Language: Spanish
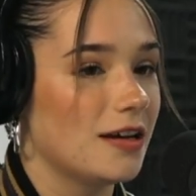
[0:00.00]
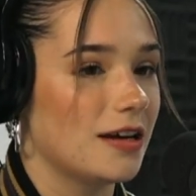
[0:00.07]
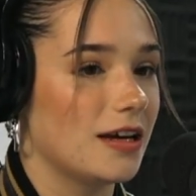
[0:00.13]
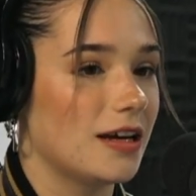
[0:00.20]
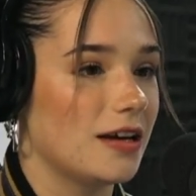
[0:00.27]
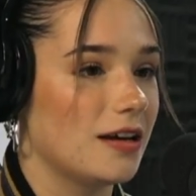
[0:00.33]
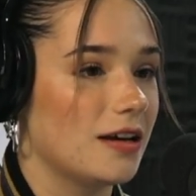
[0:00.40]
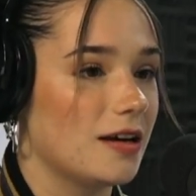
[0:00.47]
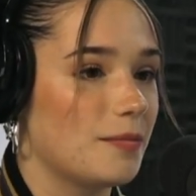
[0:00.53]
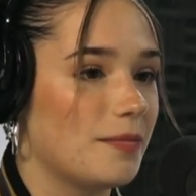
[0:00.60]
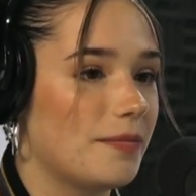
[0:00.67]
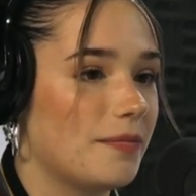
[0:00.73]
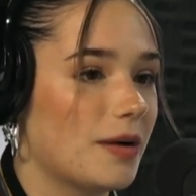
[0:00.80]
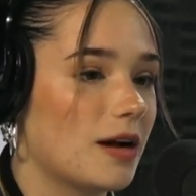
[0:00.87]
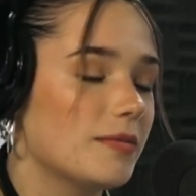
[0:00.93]
Eh,
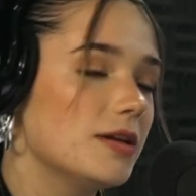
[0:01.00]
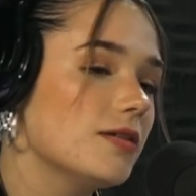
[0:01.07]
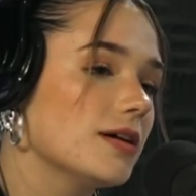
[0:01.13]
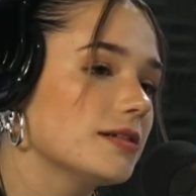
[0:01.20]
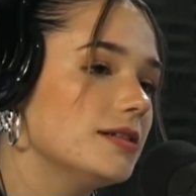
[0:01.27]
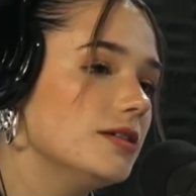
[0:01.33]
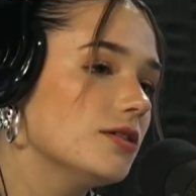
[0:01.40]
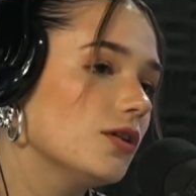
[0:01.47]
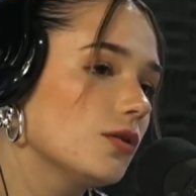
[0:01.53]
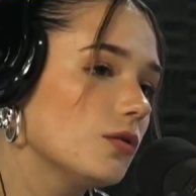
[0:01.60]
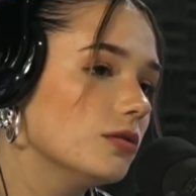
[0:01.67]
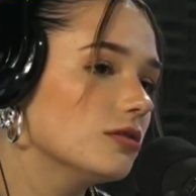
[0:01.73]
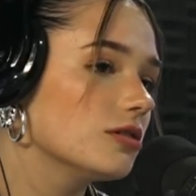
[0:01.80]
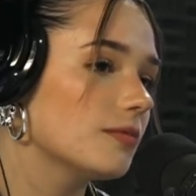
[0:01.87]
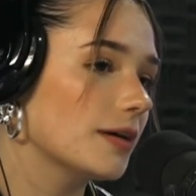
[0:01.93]
para mí no es así, yo lo
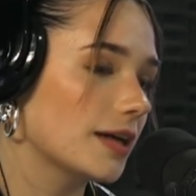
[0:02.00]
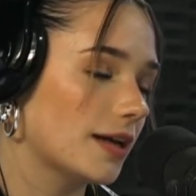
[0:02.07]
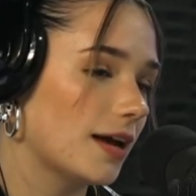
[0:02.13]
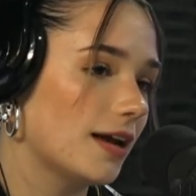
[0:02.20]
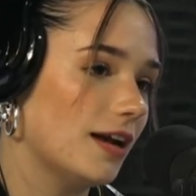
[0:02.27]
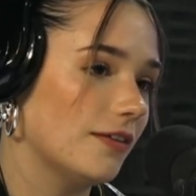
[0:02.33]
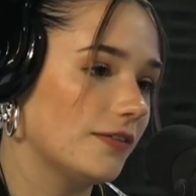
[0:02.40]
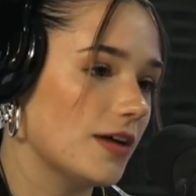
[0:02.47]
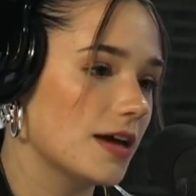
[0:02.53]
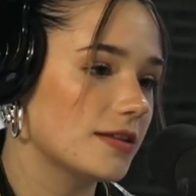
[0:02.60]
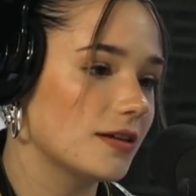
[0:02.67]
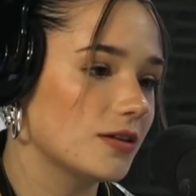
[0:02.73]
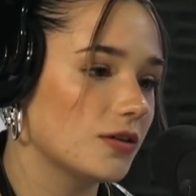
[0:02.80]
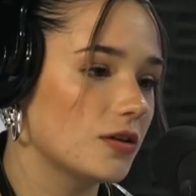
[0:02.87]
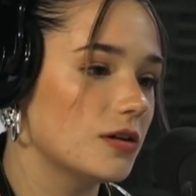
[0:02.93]
escucho más que nada en la
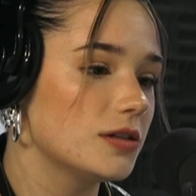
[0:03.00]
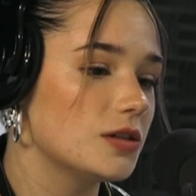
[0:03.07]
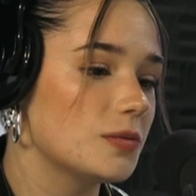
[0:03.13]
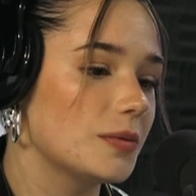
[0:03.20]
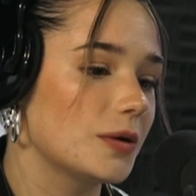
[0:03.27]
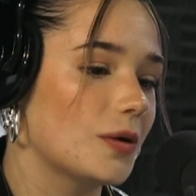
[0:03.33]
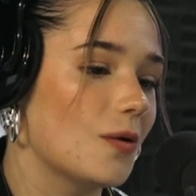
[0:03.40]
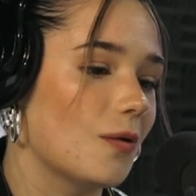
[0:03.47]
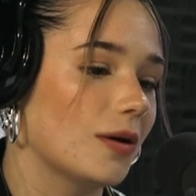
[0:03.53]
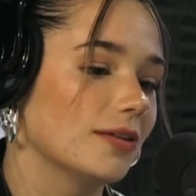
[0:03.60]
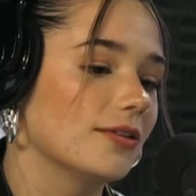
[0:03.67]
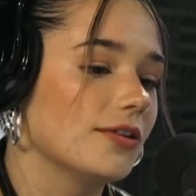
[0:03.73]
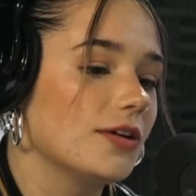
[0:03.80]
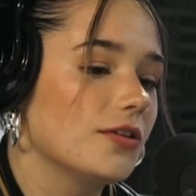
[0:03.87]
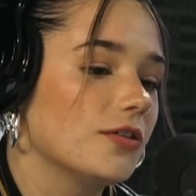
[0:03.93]
fiesta y todo eso, pero
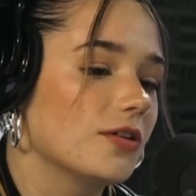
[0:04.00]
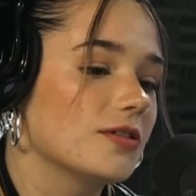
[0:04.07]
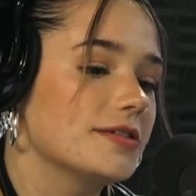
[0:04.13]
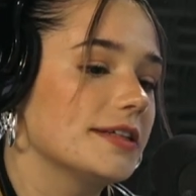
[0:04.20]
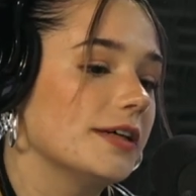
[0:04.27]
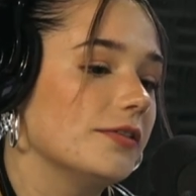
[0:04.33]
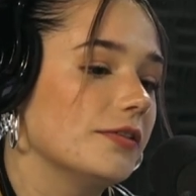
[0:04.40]
cuando yo, no sé,